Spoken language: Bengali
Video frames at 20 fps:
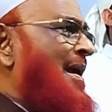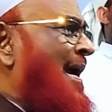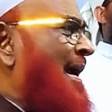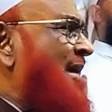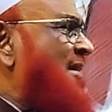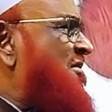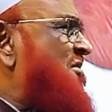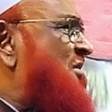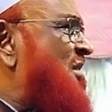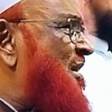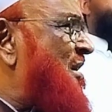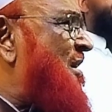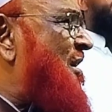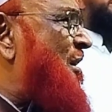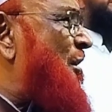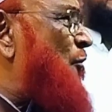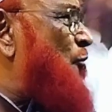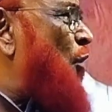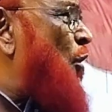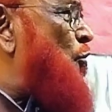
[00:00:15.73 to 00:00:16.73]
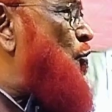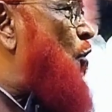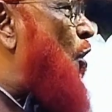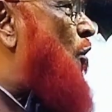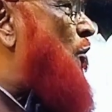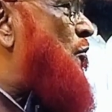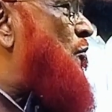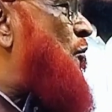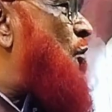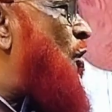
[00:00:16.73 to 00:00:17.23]
এই শিক্ষিত
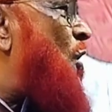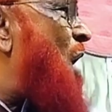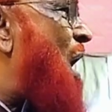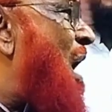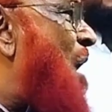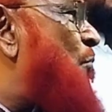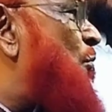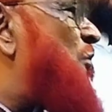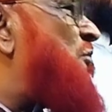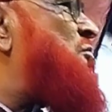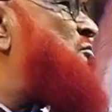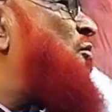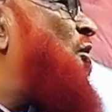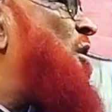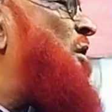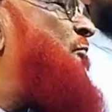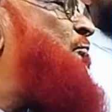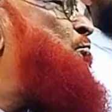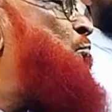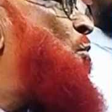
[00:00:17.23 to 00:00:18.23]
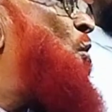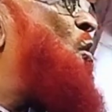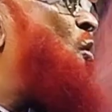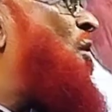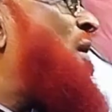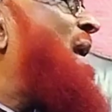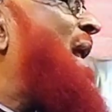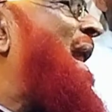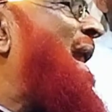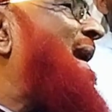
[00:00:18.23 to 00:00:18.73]
ডক্টর আহমদ শরীফ
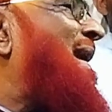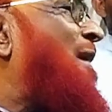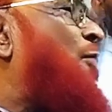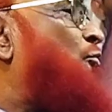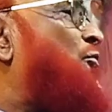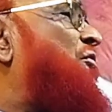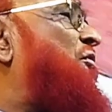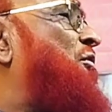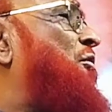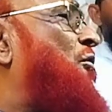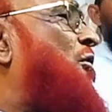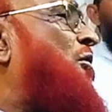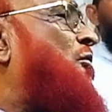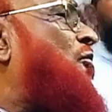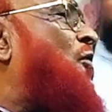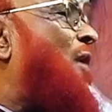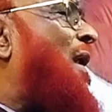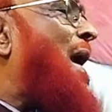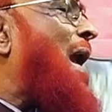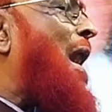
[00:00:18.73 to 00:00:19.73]
মরণের আগে ওসিয়ত করে